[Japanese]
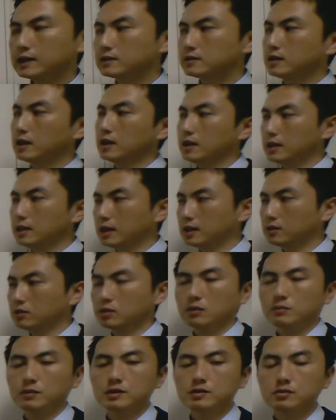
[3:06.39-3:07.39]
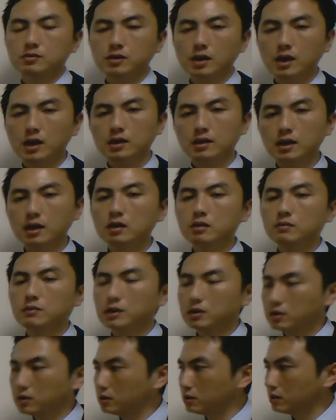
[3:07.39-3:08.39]
発的なって言ってますので、なる
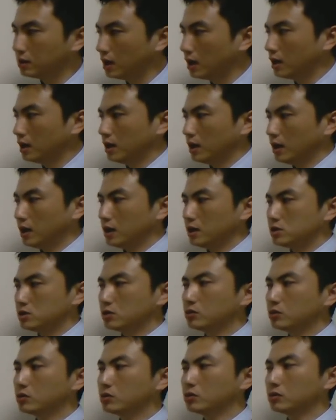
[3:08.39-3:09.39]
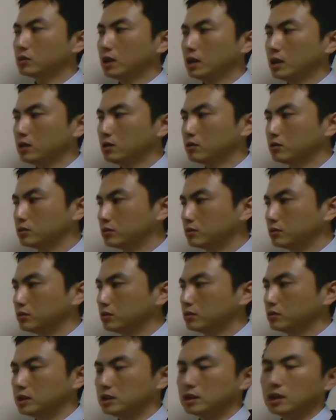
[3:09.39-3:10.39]
べくね、えー、情報提供をする
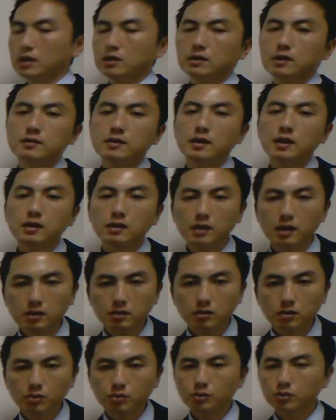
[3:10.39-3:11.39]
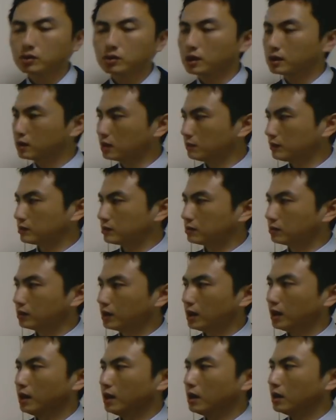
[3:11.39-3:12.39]
ようにしてくださいねっていうことになってますの
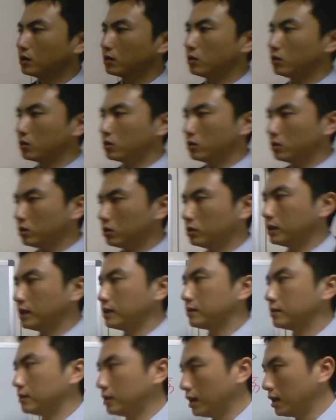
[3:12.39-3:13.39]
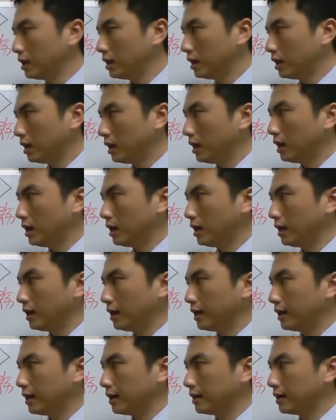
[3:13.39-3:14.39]
で、ここですね、
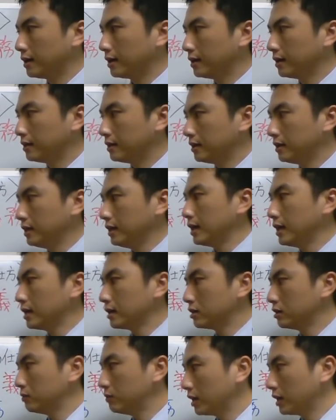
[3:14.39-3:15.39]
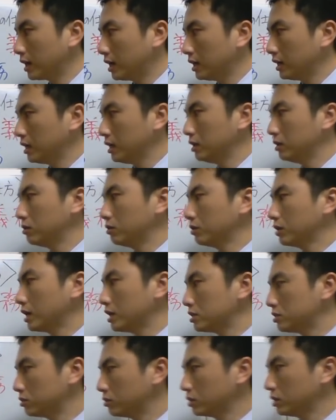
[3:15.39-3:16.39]
えー、医薬部外品と化
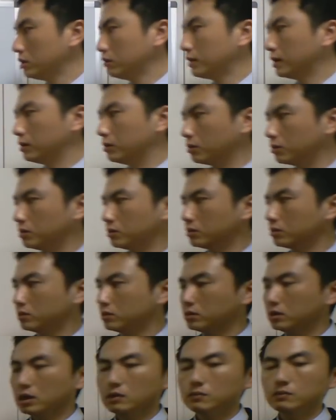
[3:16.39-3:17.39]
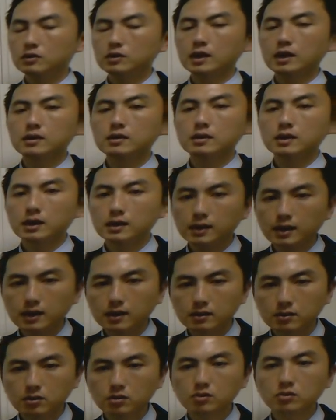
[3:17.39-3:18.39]
粧品は努力義務なんだ
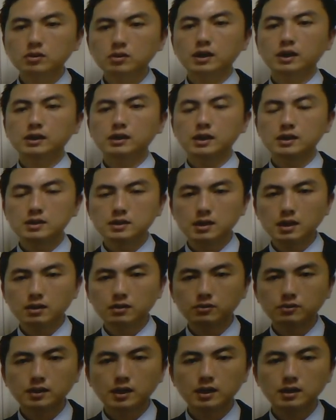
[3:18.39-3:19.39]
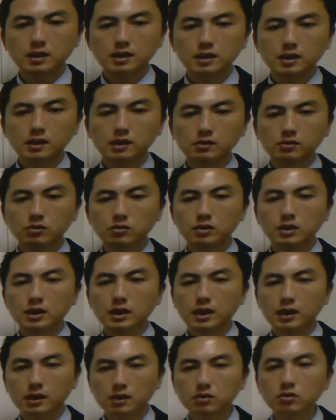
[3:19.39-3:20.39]
なっていうような形で押さえていただくとい
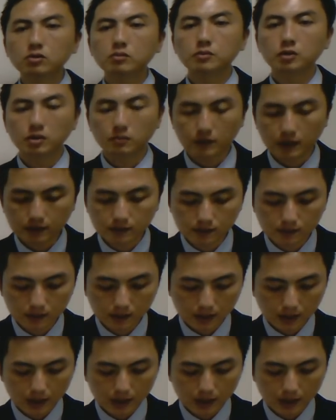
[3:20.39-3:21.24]
いかなと思います。